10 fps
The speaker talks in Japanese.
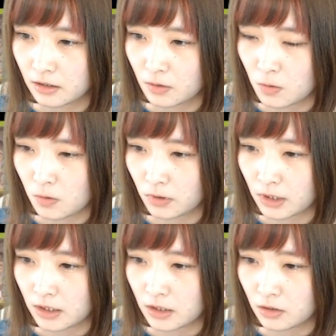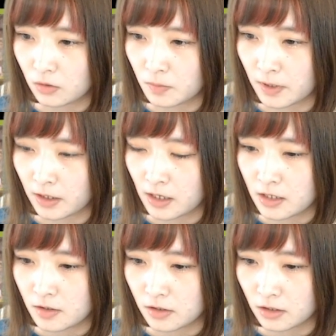攻撃と
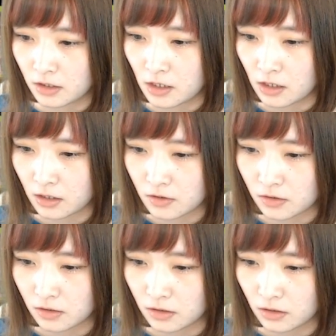バランスキラーがついている